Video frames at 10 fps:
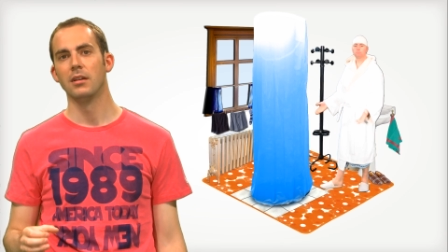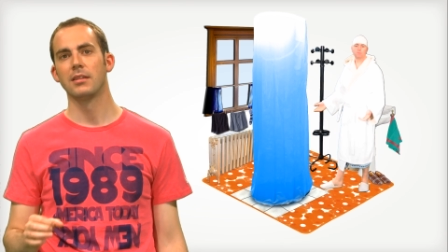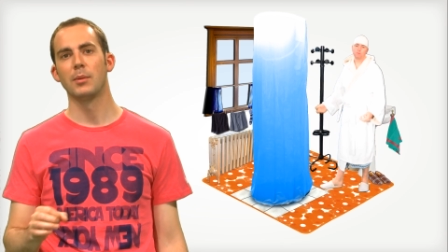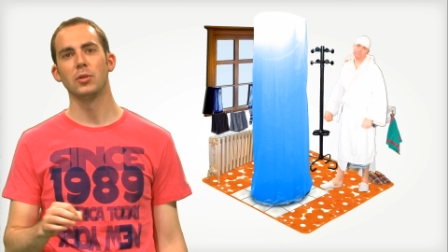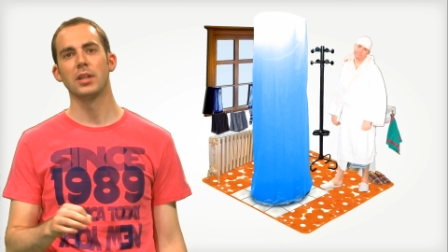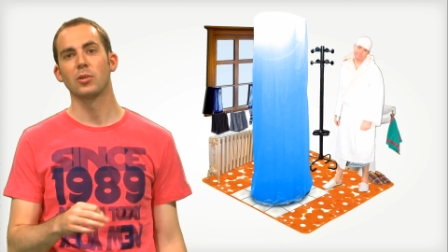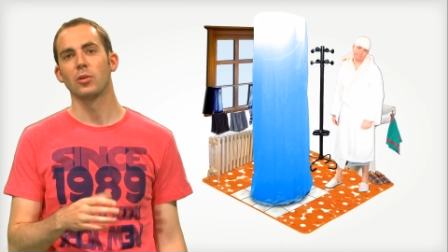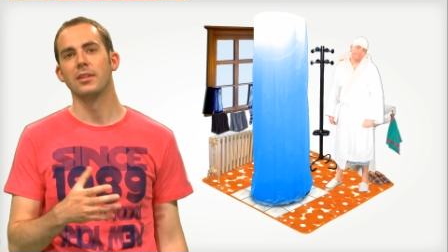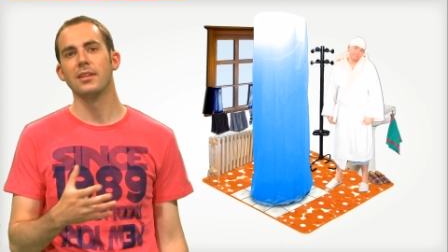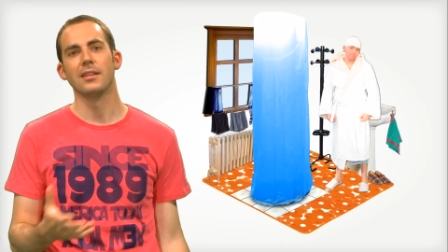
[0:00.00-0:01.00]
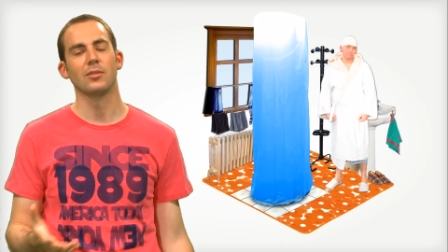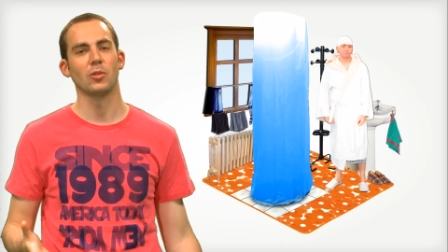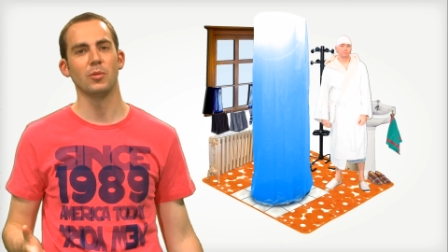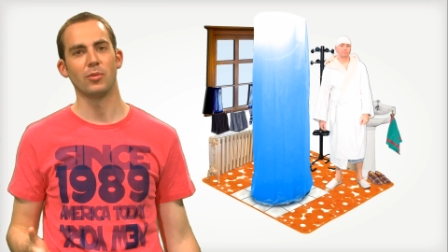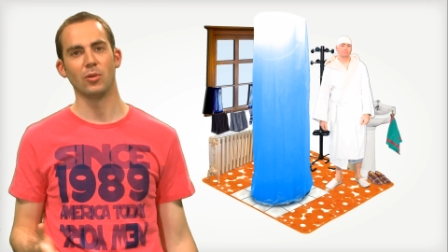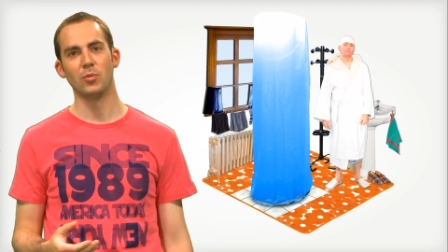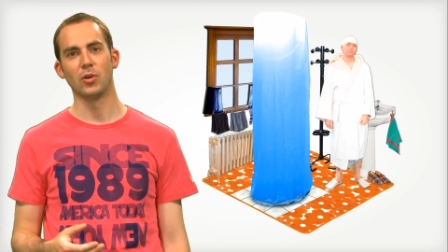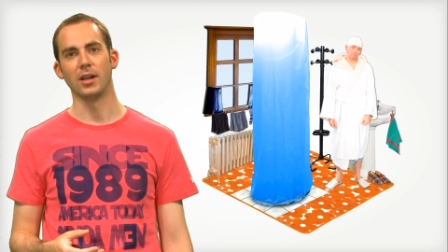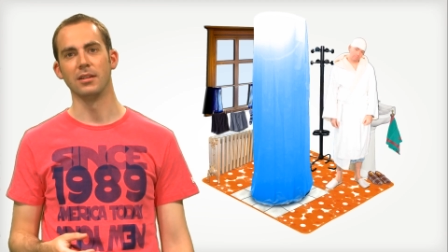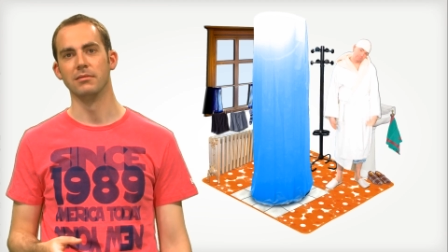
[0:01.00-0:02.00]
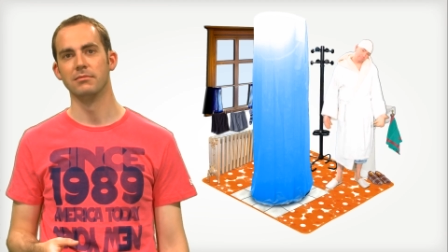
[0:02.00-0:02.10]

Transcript: ça peut être désastreux pour le moral.